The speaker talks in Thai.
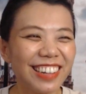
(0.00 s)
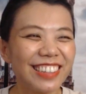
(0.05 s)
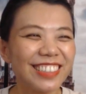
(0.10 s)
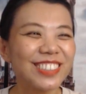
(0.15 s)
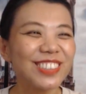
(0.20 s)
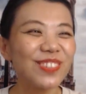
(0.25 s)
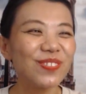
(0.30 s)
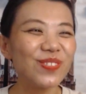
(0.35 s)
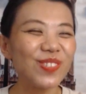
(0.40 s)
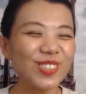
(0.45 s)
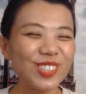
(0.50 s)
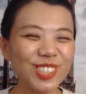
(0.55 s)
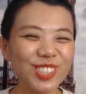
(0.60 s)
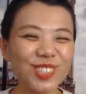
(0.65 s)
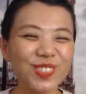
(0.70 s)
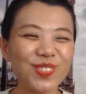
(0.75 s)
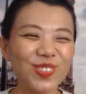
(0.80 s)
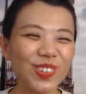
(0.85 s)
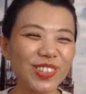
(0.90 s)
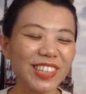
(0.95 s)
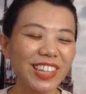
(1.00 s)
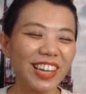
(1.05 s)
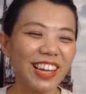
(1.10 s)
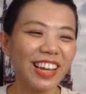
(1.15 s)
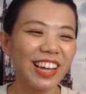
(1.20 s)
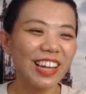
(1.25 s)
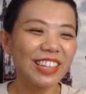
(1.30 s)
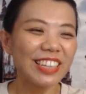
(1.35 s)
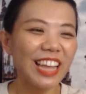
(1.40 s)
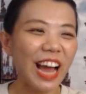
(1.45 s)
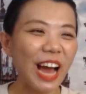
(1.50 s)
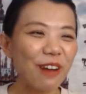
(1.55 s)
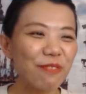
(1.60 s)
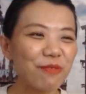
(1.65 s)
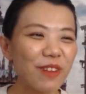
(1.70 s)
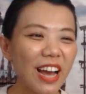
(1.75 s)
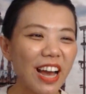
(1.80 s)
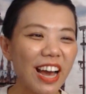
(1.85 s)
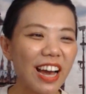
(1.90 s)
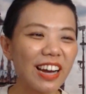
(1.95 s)
สมมุติสมมุติถาม
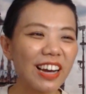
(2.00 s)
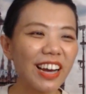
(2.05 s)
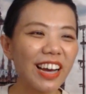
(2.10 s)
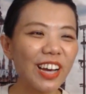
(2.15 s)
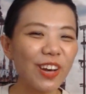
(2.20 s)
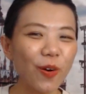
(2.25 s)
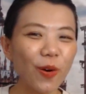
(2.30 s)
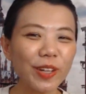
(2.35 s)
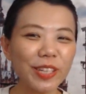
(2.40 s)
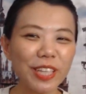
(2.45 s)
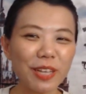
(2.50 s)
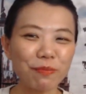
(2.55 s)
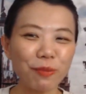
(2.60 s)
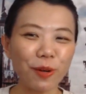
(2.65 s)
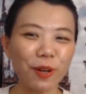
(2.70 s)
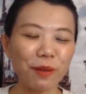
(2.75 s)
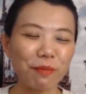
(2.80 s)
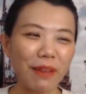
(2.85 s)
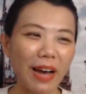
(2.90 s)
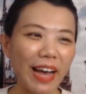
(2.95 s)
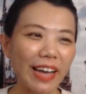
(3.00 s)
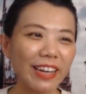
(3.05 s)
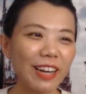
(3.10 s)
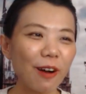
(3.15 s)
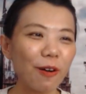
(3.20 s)
ว่าเฮ้ยคนกินผลไม้